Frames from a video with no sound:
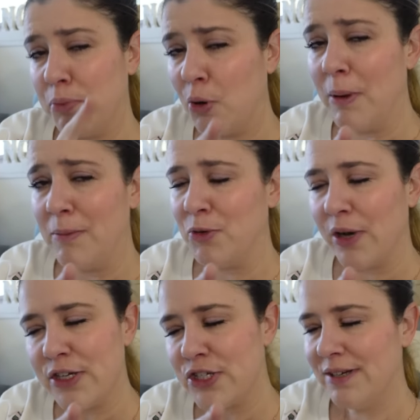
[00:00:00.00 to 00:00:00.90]
problème de
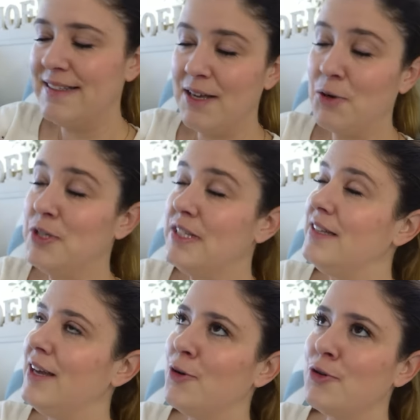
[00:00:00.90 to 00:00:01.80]
riche. C'est aussi
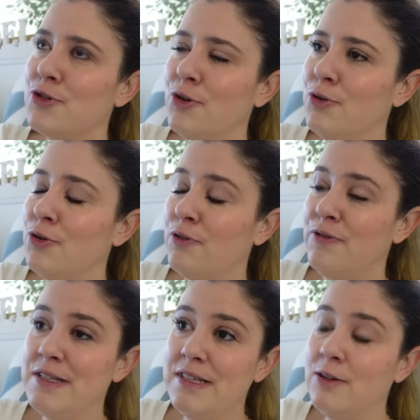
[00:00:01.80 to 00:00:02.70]
dérangeant que
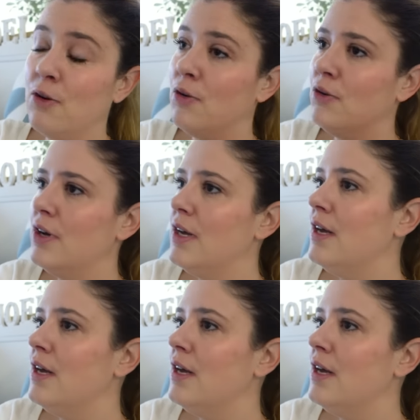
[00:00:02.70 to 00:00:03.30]
fascinant